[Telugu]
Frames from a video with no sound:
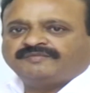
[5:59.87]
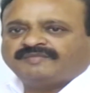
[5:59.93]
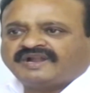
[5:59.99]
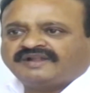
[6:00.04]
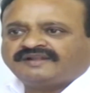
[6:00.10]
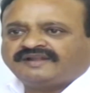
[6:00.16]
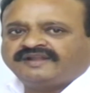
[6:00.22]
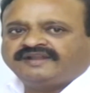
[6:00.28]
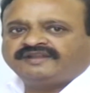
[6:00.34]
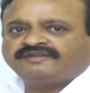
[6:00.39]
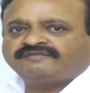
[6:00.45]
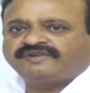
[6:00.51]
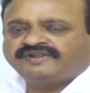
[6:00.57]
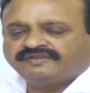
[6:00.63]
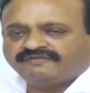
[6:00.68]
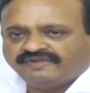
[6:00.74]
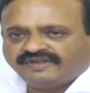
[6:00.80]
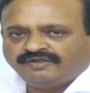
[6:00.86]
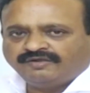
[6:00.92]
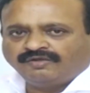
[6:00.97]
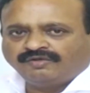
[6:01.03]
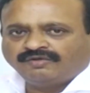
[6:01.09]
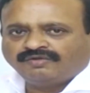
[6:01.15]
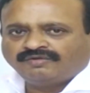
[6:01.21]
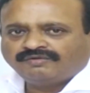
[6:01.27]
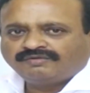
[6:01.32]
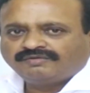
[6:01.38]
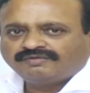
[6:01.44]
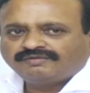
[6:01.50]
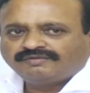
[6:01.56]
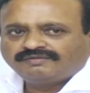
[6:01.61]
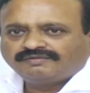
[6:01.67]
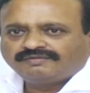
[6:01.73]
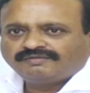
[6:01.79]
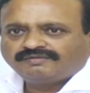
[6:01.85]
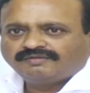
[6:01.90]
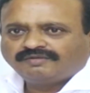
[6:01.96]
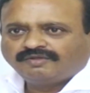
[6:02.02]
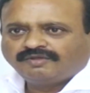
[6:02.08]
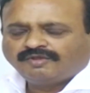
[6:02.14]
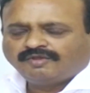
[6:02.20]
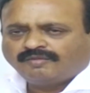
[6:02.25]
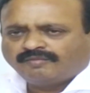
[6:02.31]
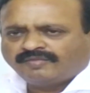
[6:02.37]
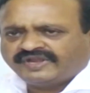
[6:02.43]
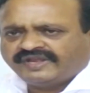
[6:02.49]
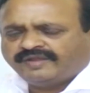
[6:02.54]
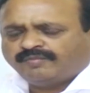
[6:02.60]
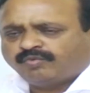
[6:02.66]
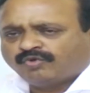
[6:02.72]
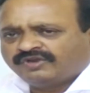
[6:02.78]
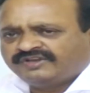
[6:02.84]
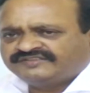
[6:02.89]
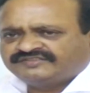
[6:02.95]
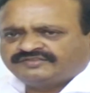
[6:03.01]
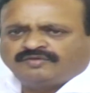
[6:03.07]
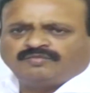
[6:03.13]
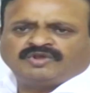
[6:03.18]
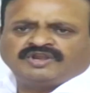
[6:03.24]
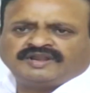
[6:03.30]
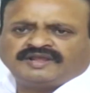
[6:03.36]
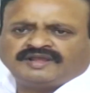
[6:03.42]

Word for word: మాట్లాడేటువంటి వీళ్ళు మరి పోలీసులు మొన్న